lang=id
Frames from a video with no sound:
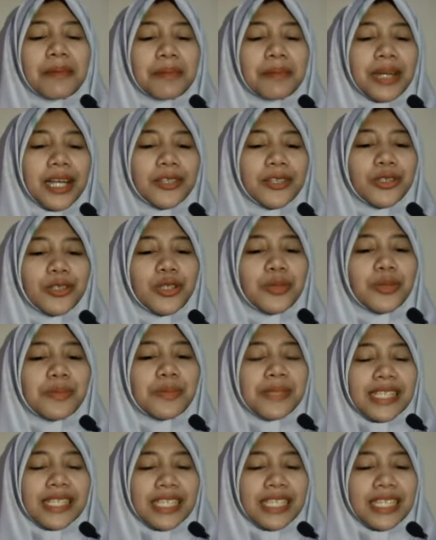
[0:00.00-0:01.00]
Mengandung
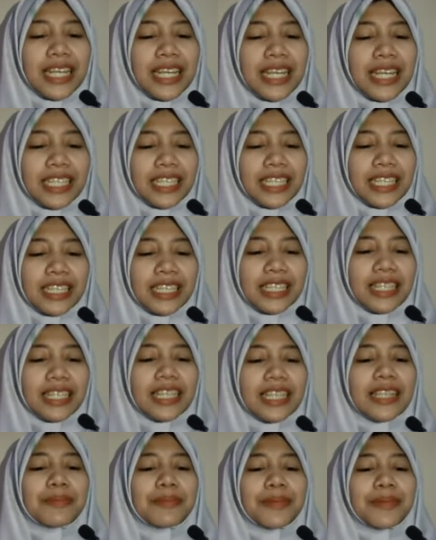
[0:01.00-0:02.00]
besi dan
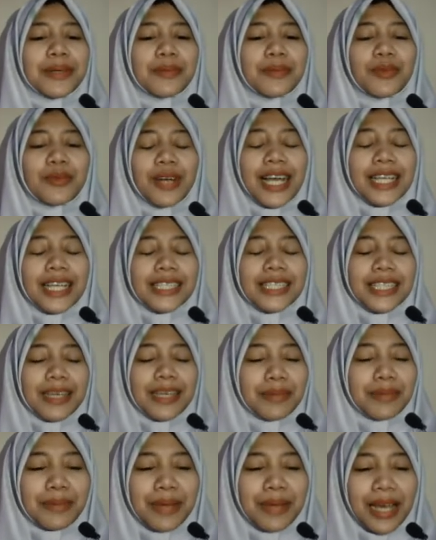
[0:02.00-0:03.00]
nikel, permukaannya
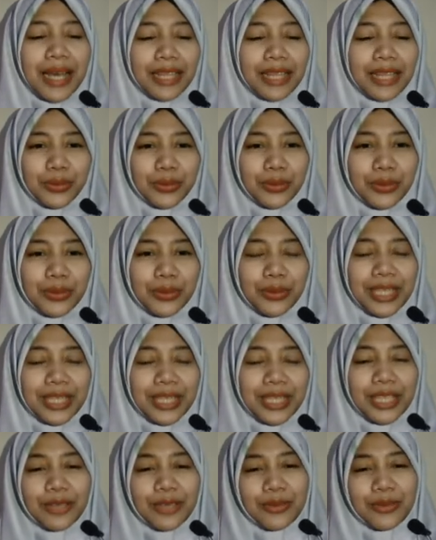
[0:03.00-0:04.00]

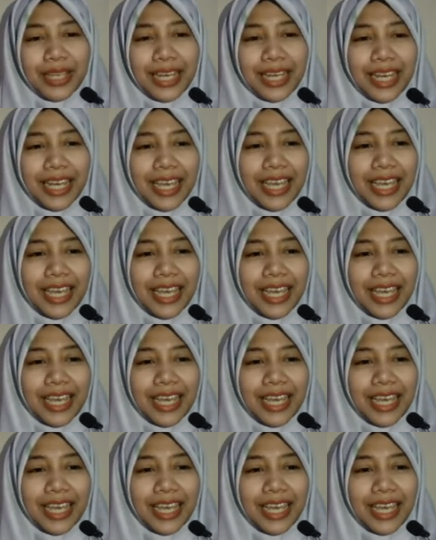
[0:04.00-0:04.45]
berbatu. Itu ya, Nak